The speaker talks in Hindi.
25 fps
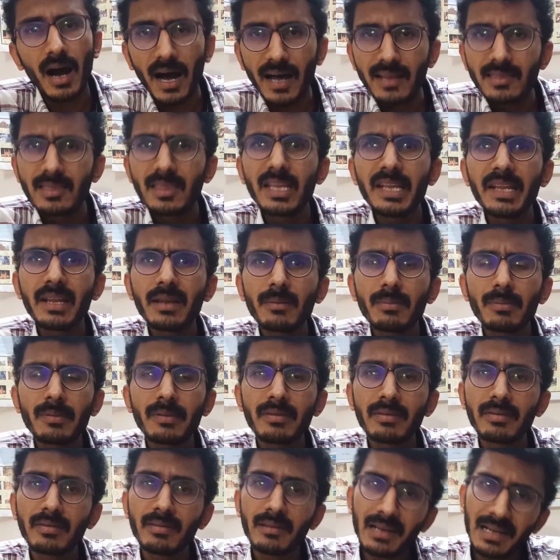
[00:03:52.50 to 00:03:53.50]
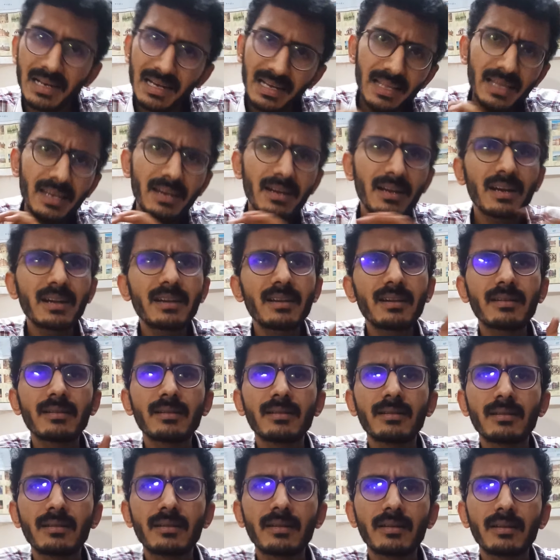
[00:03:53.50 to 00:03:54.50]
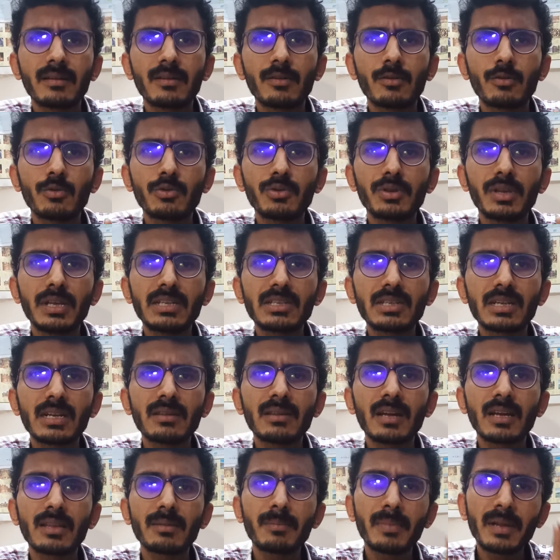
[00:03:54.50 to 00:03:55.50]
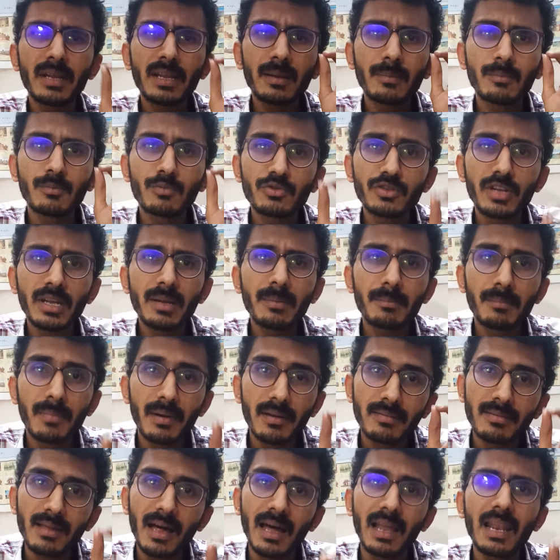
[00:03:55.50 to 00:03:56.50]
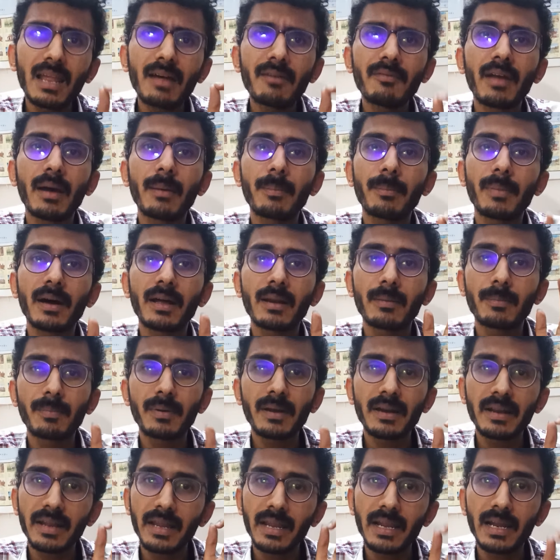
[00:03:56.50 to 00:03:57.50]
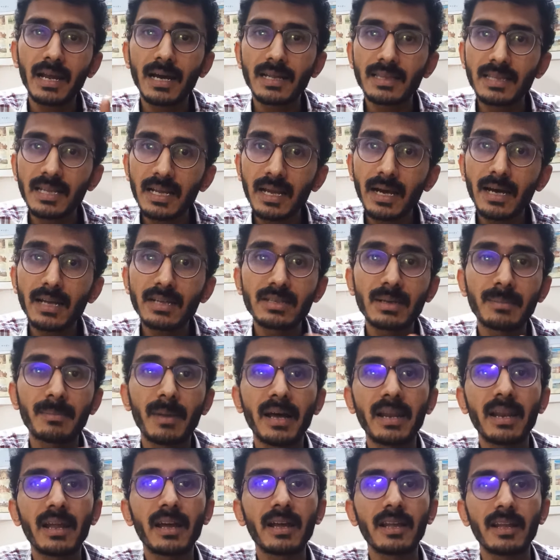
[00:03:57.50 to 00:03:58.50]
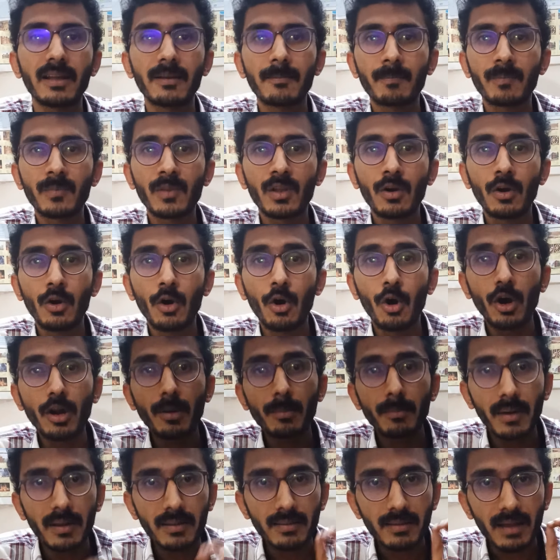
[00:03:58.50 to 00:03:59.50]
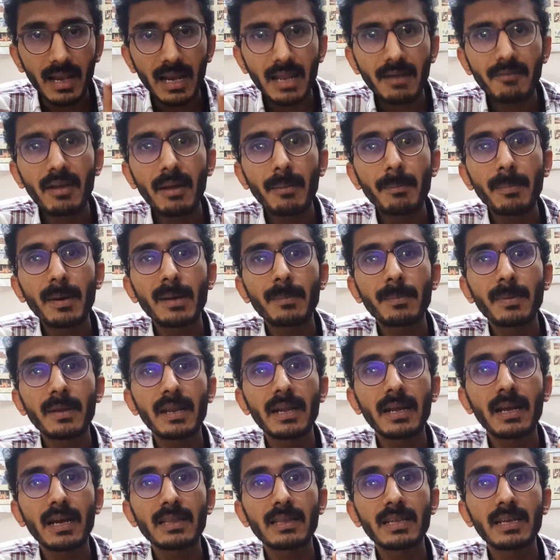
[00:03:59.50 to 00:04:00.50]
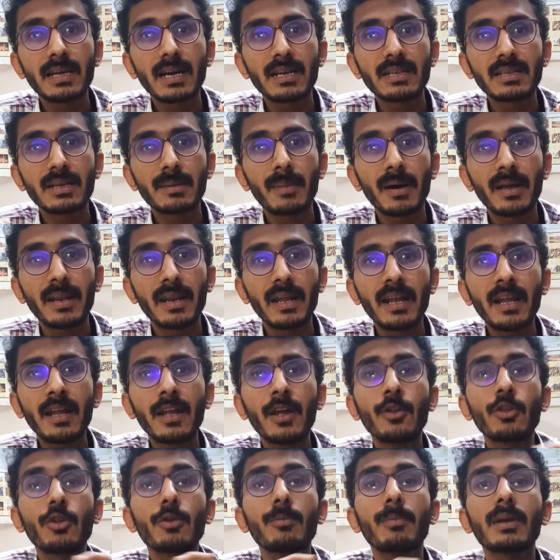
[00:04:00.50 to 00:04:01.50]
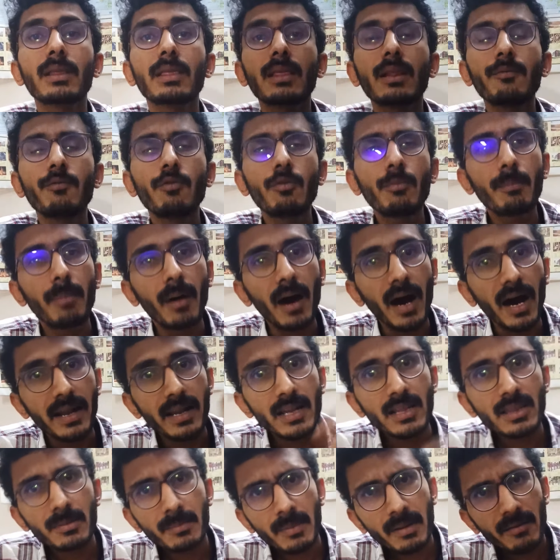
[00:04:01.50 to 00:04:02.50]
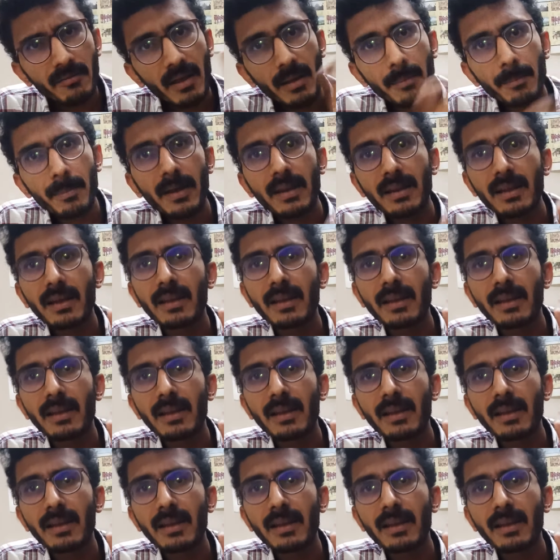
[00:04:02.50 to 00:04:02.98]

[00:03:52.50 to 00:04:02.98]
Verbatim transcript: आती है क्लियर कट उद्देश्य के साथ में कि मुझे मसाला व्यापार पर एकाधिकार जमाना है और मसाला व्यापार पर एकाधिकार जमाना है तो मतलब वो भारत में व्यापार